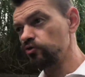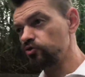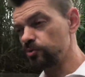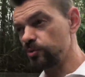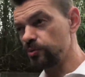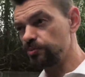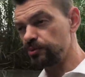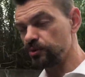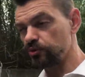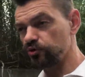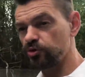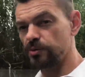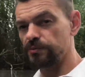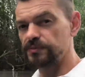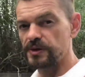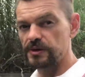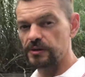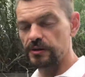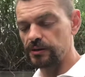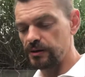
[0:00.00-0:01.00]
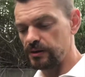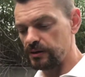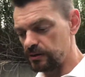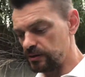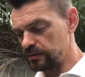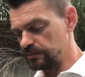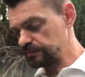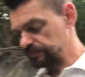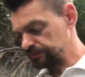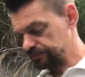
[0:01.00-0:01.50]
je me plonge comme ça dans des, euh,
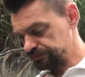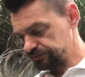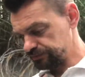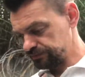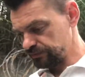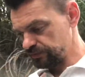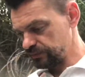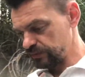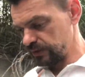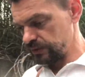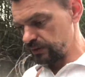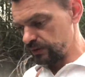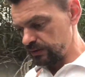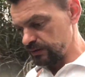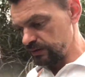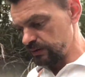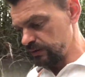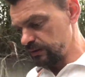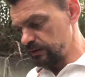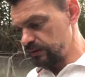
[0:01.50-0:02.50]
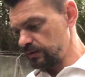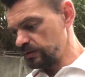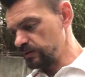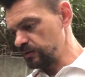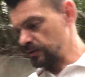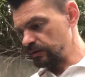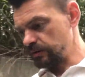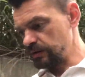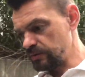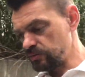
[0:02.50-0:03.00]

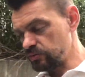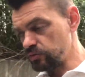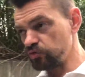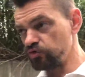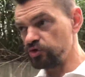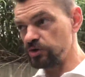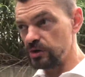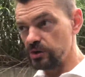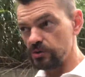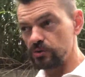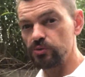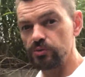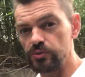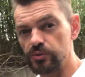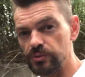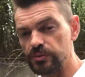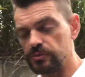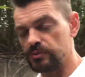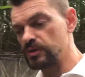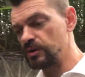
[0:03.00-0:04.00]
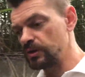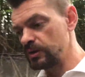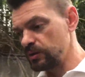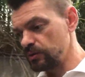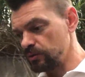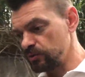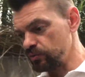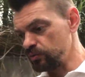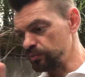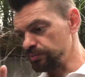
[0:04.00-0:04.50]
dans des sujets où,
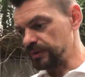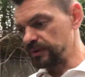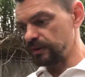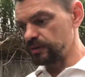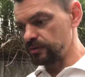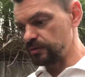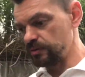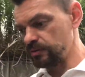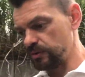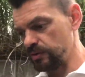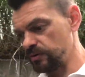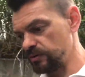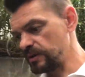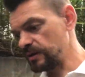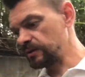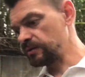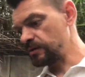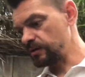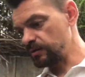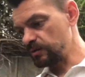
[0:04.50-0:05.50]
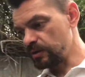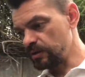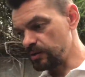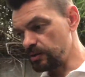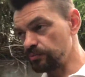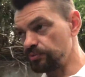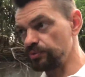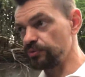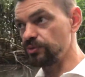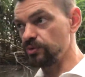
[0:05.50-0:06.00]
pendant un, certain temps,
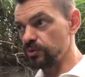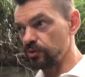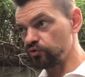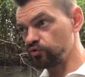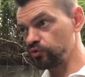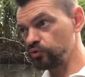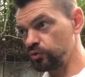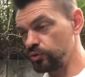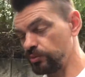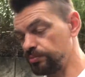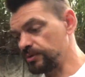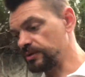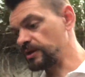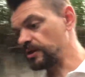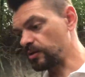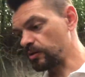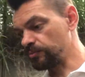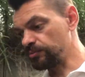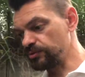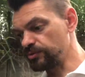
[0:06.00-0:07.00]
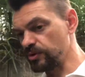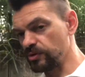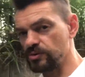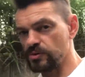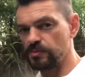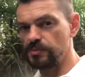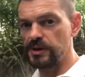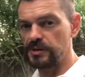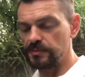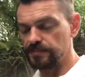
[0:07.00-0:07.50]
plusieurs jours, peut-être plusieurs
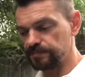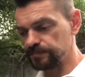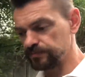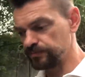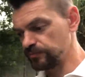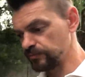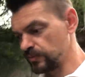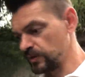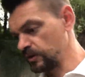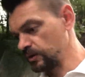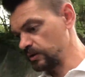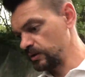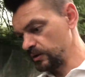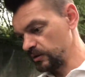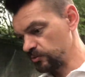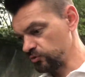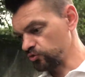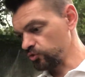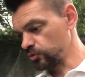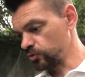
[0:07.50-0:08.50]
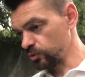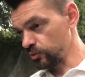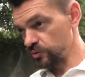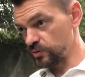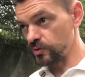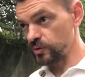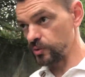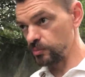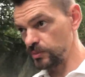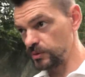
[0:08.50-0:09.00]
semaines, je
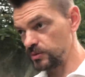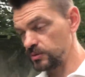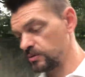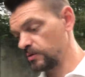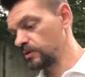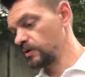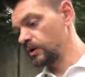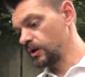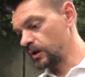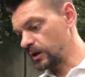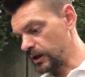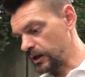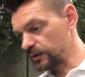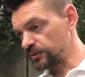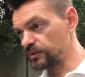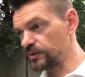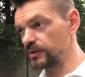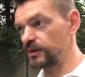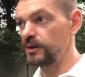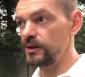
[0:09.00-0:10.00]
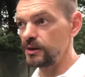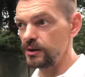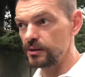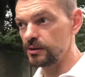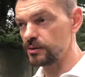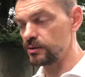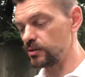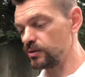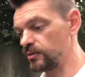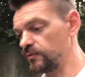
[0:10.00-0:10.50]
consomme
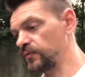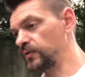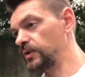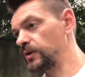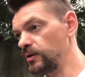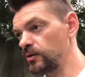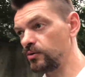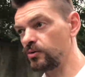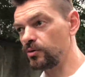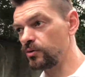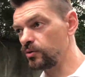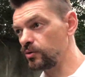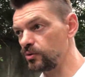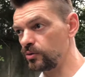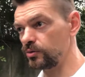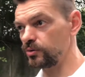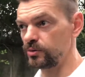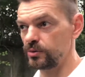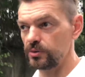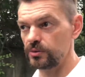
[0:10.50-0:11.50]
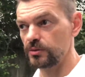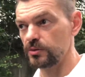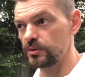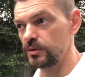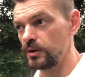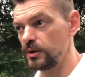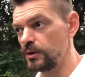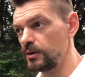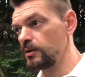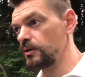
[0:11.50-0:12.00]
articles, vidéos,
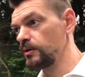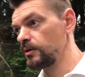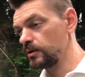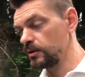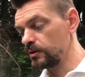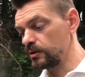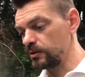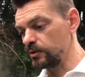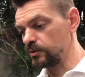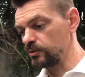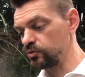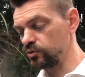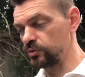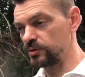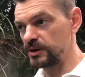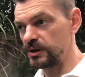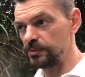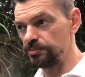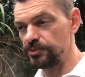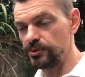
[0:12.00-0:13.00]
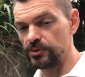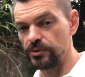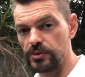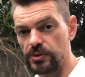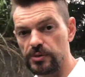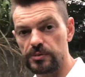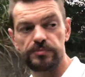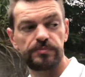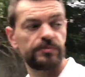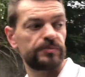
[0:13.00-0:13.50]
euh, tout, ce qui peut,
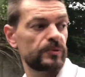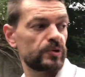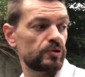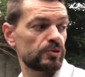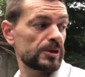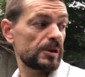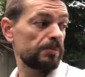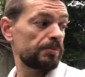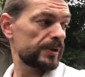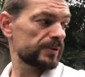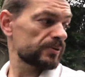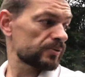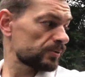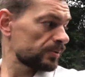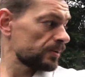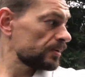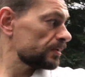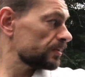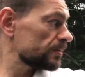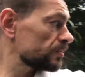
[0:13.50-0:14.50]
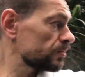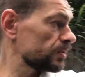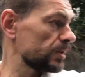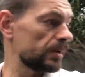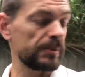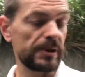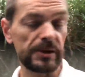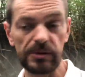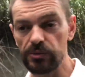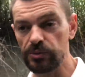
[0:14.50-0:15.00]
tout ce qui me passe sous la
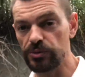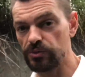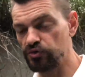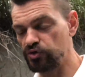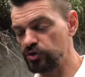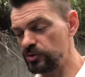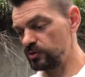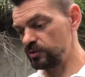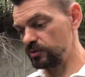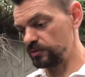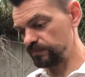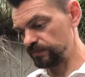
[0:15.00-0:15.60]
main au sujet de,